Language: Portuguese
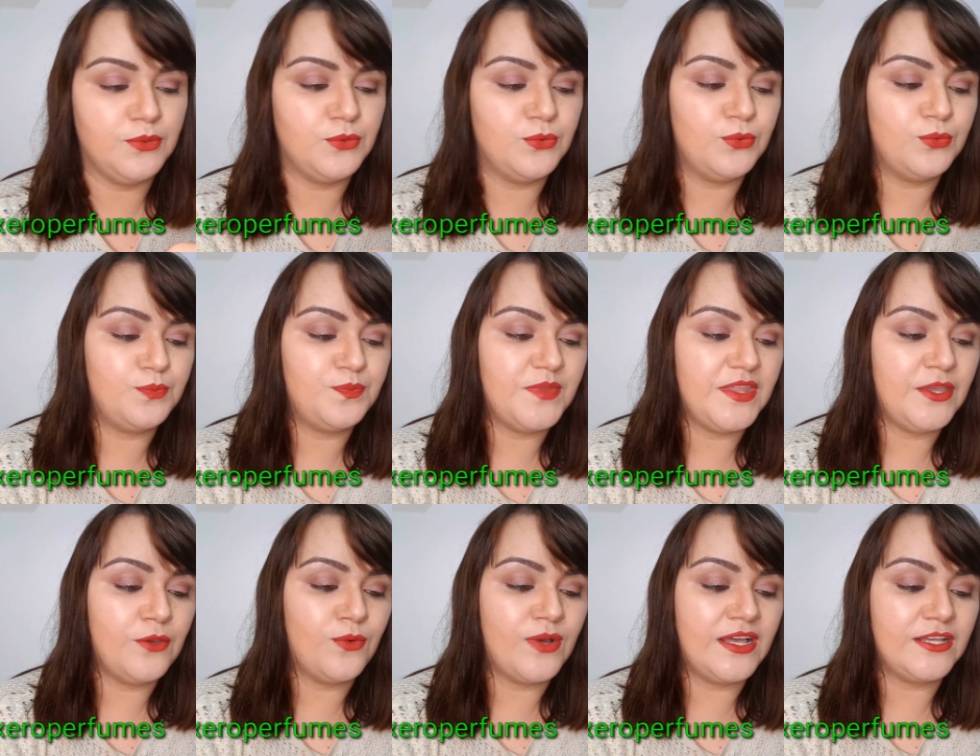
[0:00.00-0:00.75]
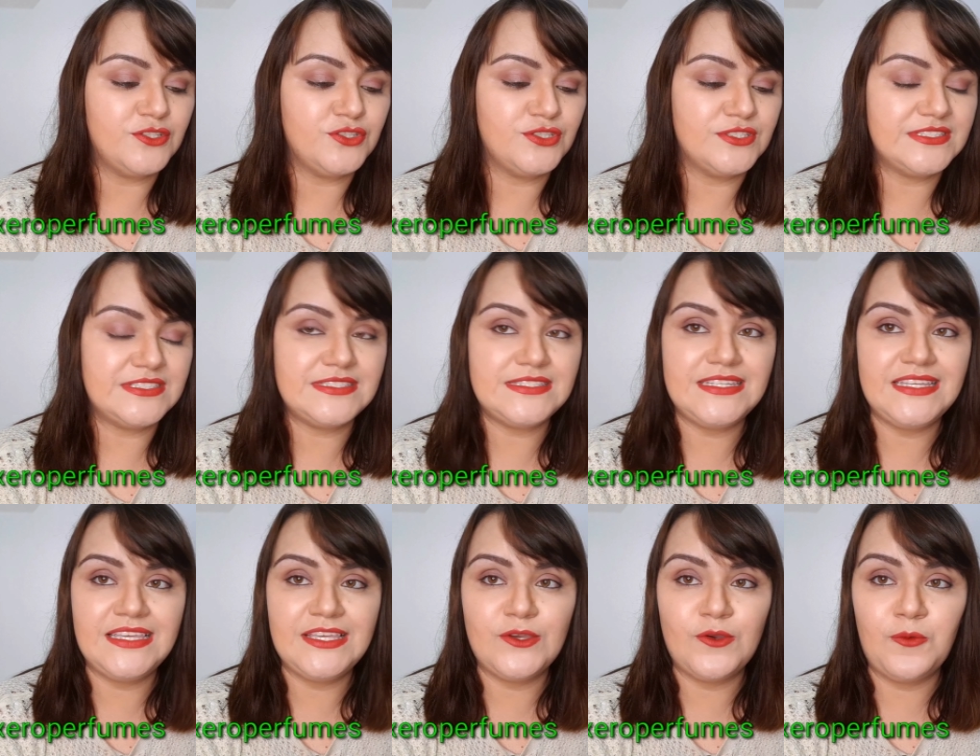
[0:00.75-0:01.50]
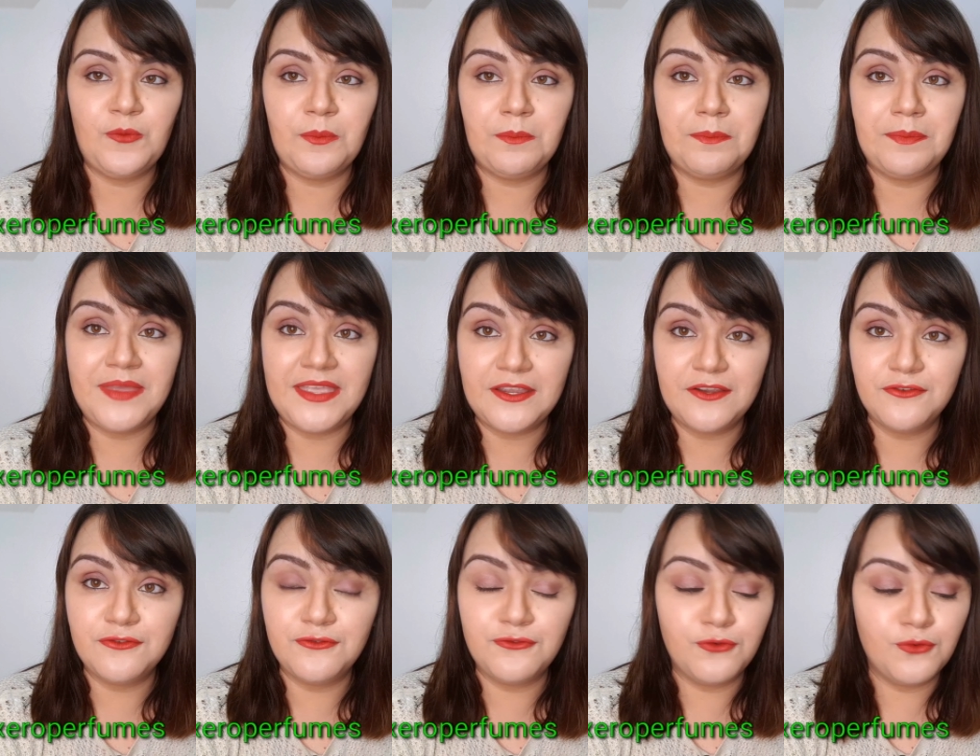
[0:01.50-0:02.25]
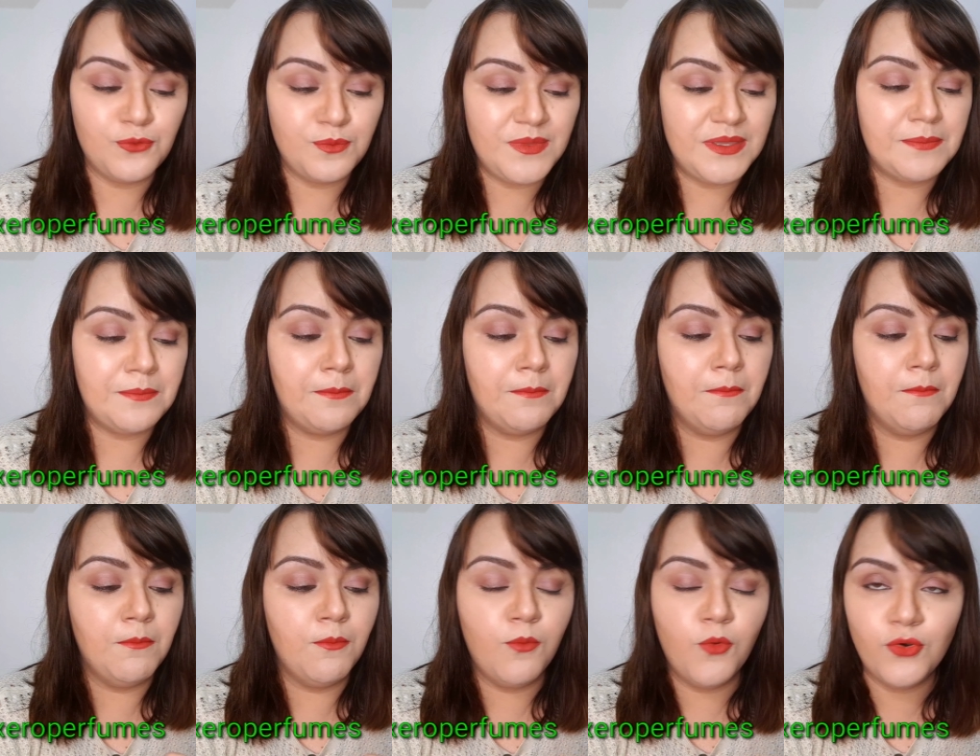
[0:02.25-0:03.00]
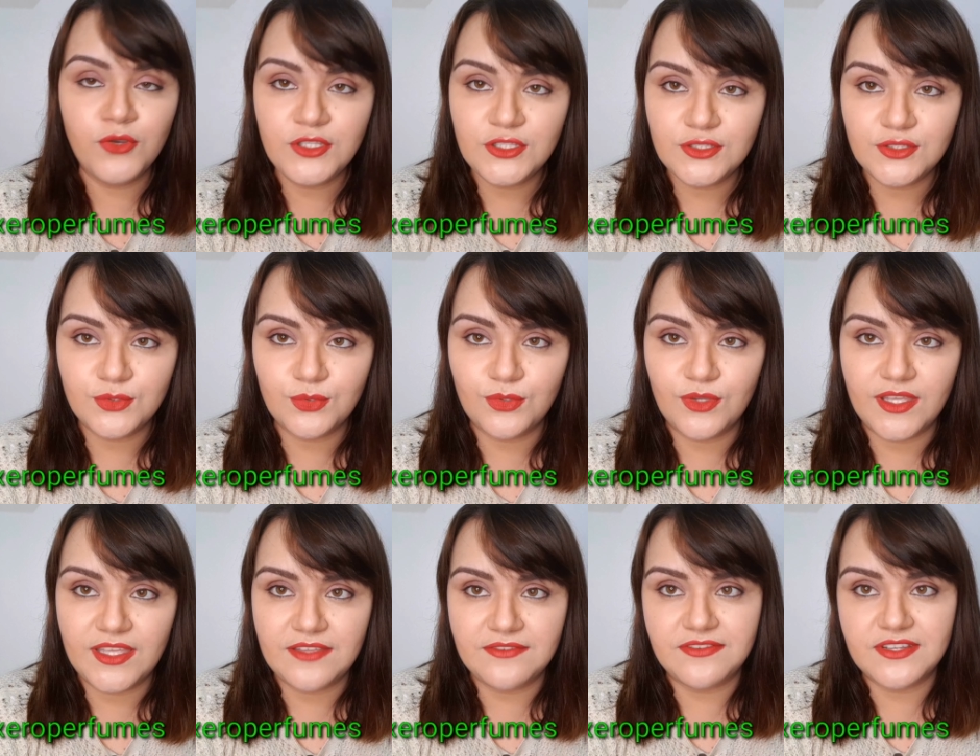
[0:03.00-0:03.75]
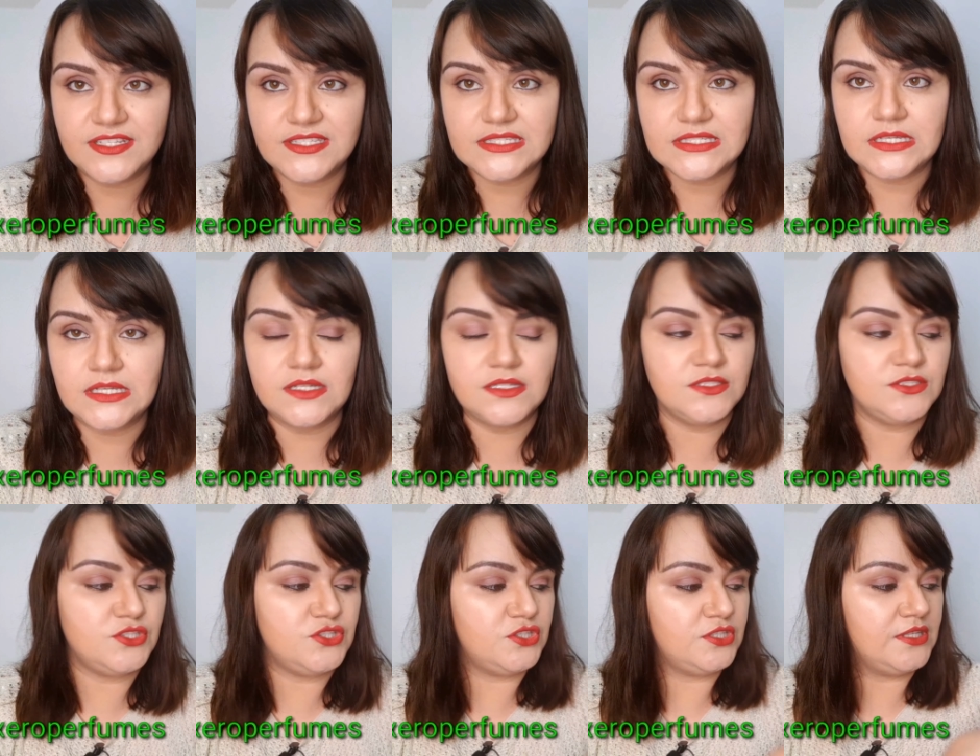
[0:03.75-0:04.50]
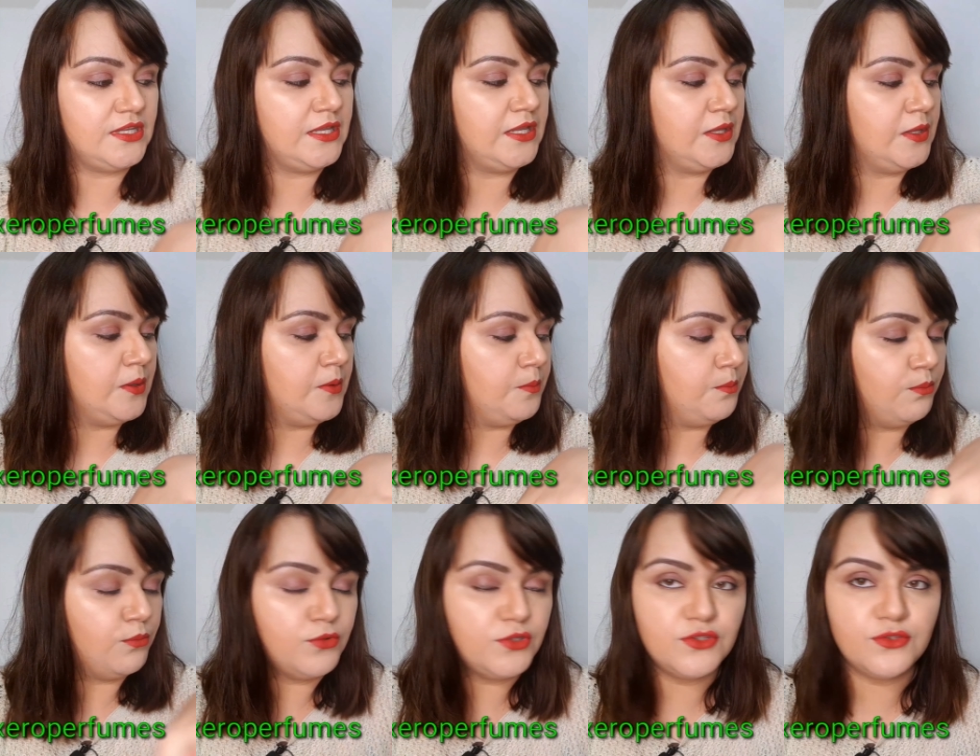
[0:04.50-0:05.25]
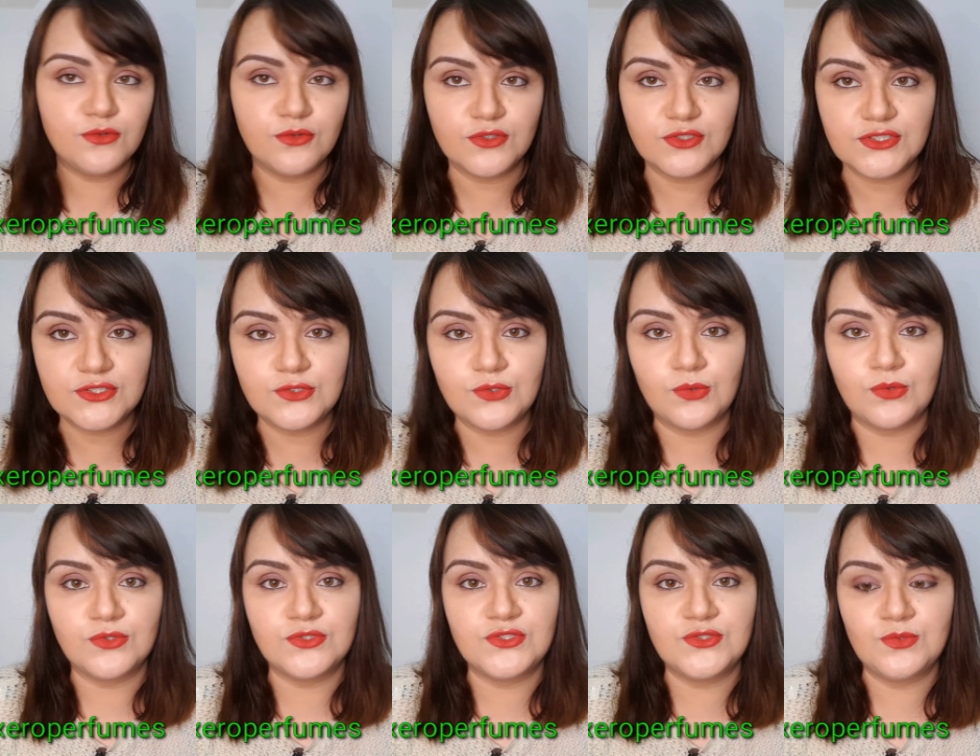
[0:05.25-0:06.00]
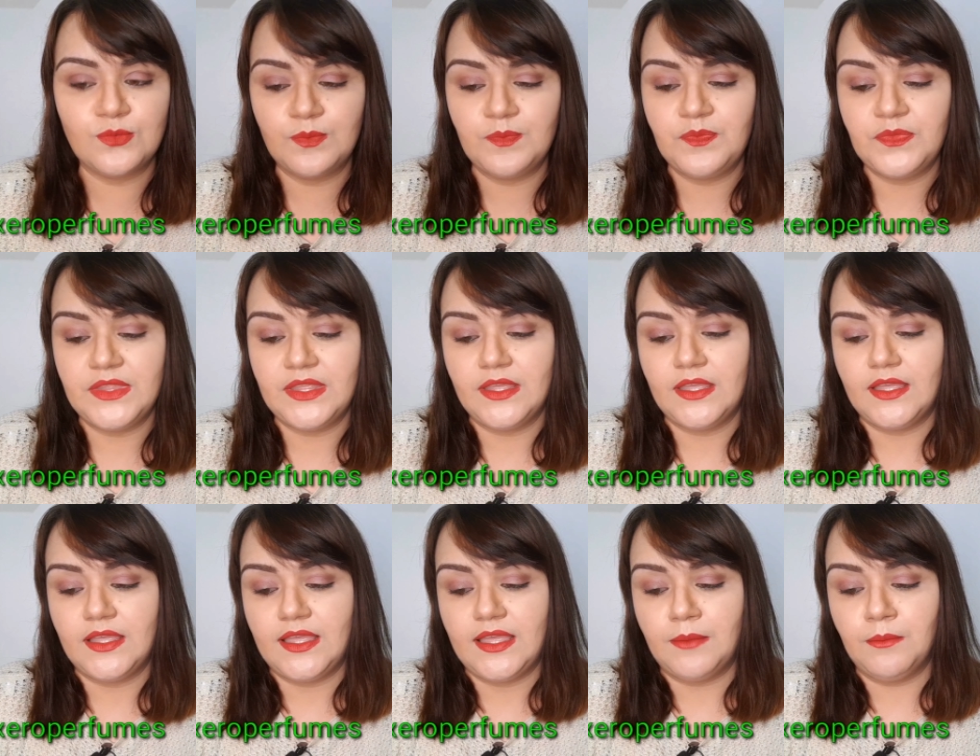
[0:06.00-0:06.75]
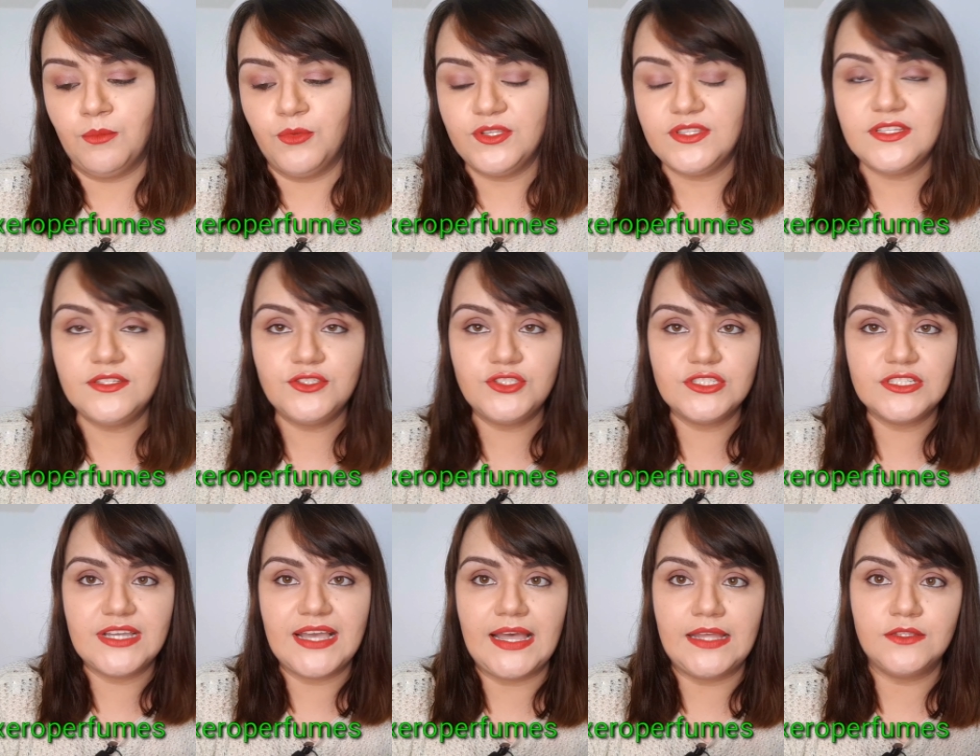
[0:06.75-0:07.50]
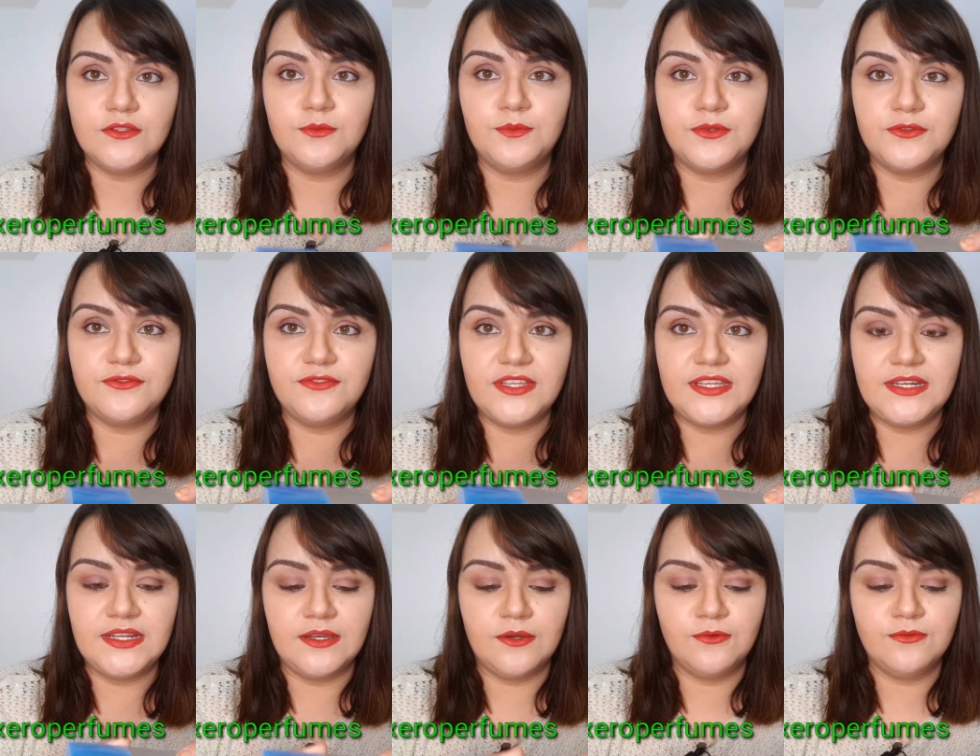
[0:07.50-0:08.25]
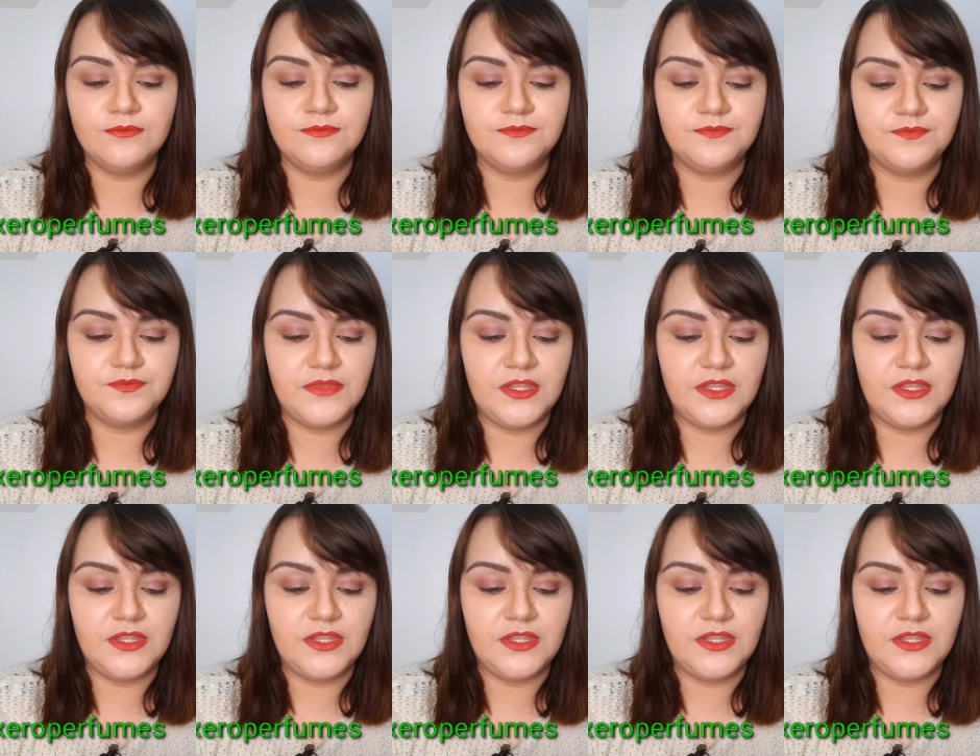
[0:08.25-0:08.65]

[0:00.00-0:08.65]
Blue. Eu acho, assim, um perfume muito refrescante, muito gostoso, muito indicado pro verão.